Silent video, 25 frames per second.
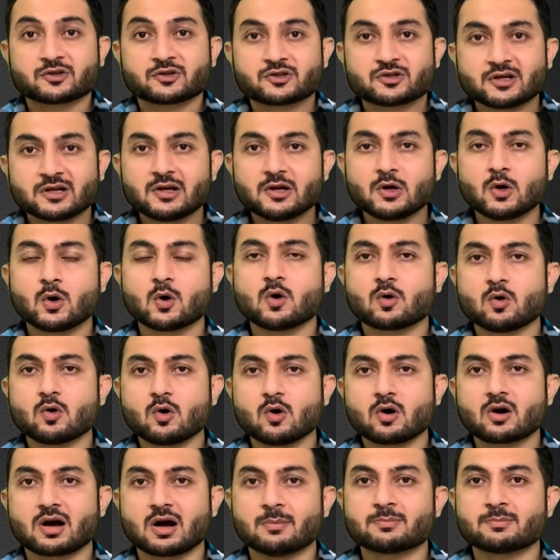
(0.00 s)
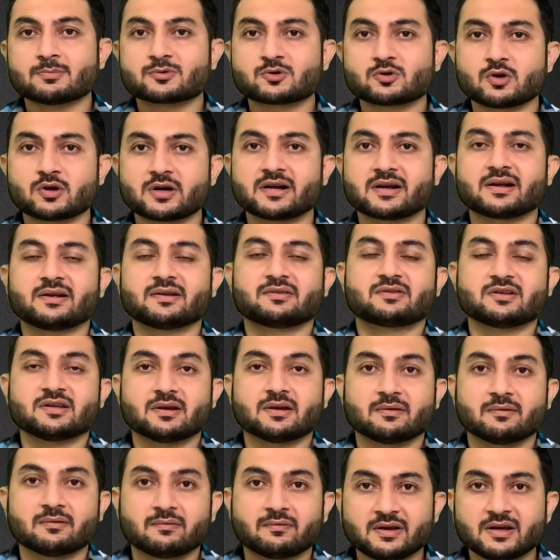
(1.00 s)
जिन लोगों को कमजोरी रहती
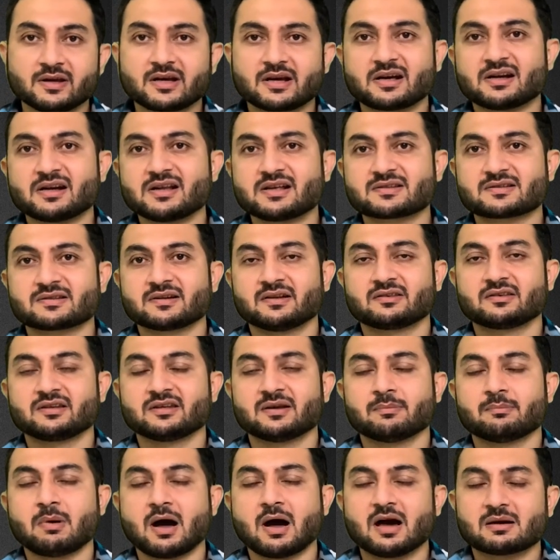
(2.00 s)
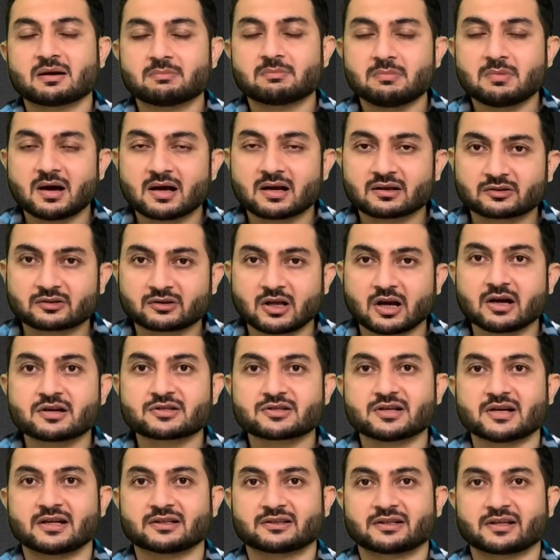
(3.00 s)
है वीकनेस रहती है बार बार थक
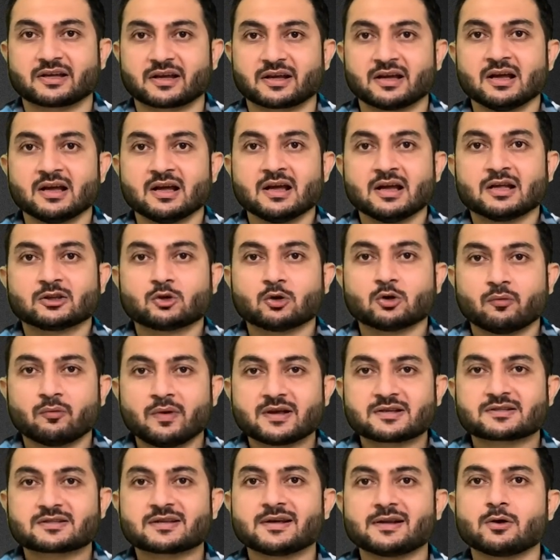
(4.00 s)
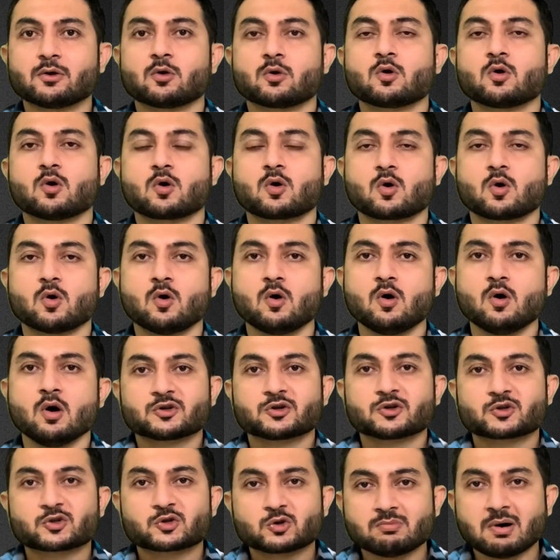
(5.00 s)
जाते हैं तो वैसे लोगों को
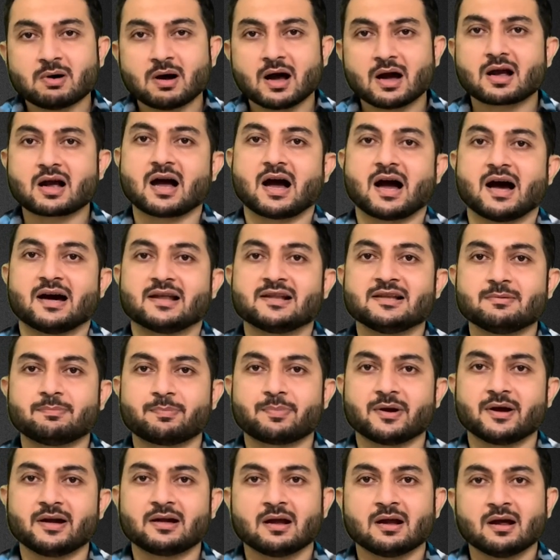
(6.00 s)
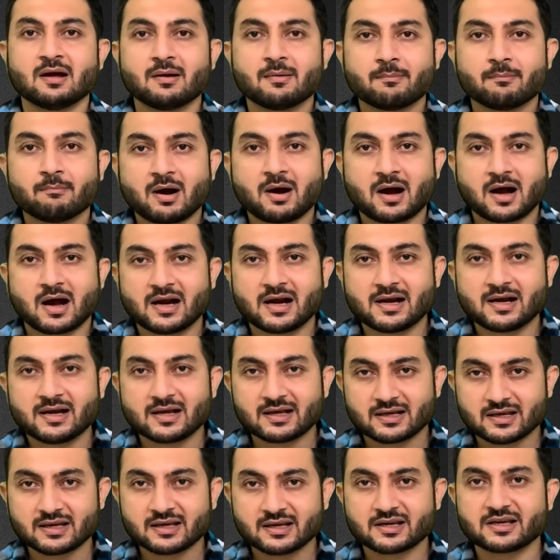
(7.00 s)
सुबह खाली पेट मखाने
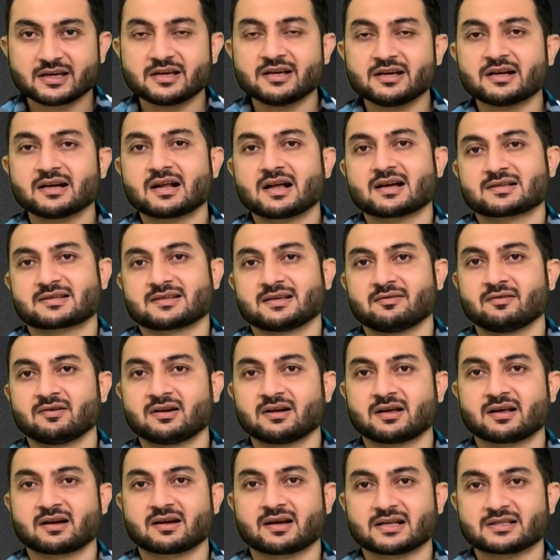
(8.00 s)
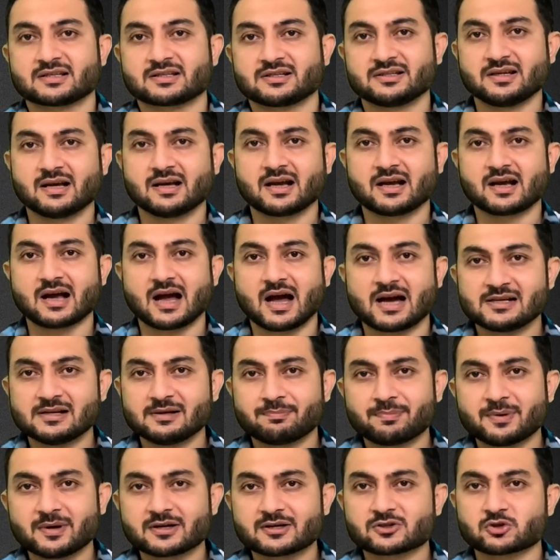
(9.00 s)
की खीर का सेवन करना चाहिए खाली
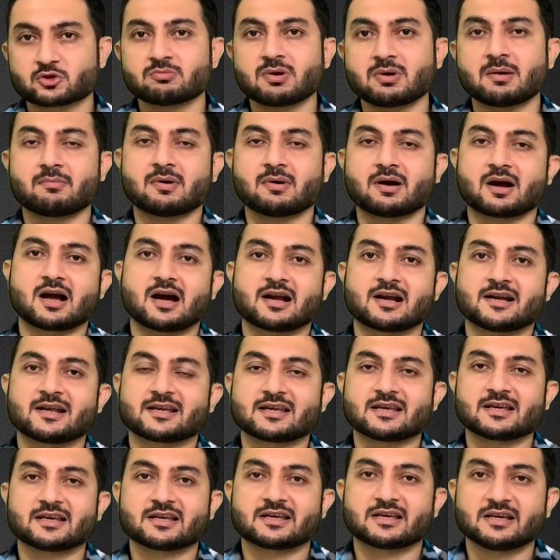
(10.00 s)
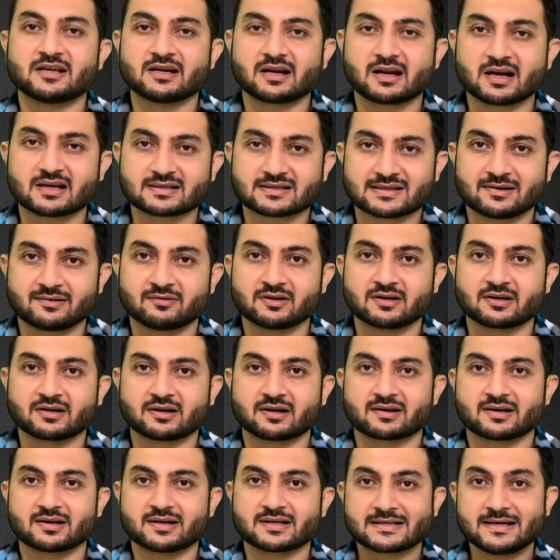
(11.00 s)
पेट सुबह मखाने की खीर का सेवन
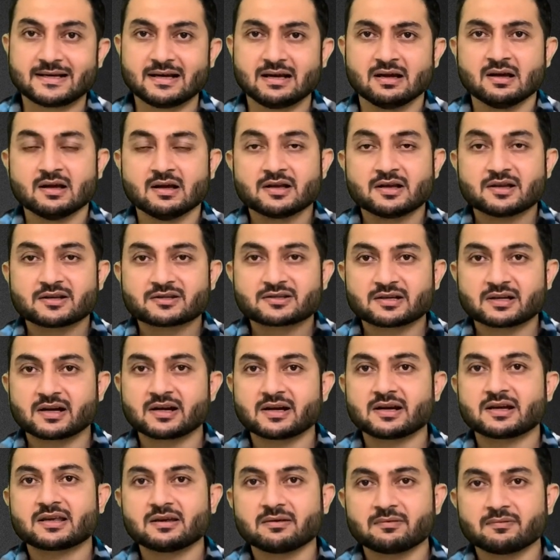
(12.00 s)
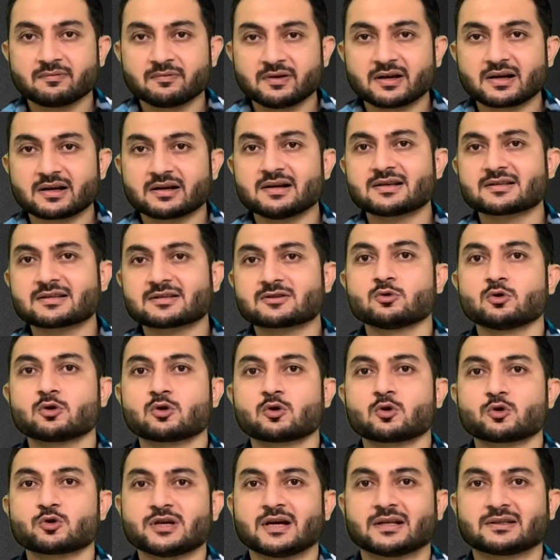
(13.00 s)
करने से शरीर की वीकनेस दूर
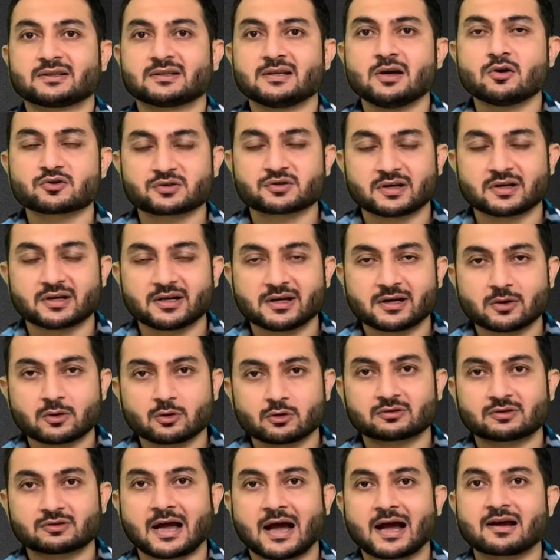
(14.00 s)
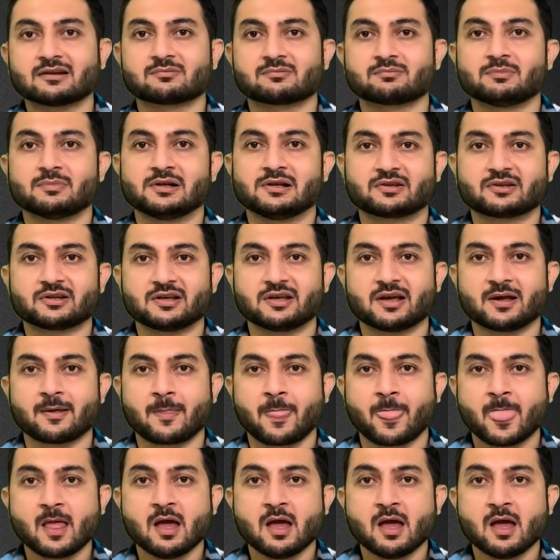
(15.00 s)
हो जाती है और शरीर को ताकत मिलती है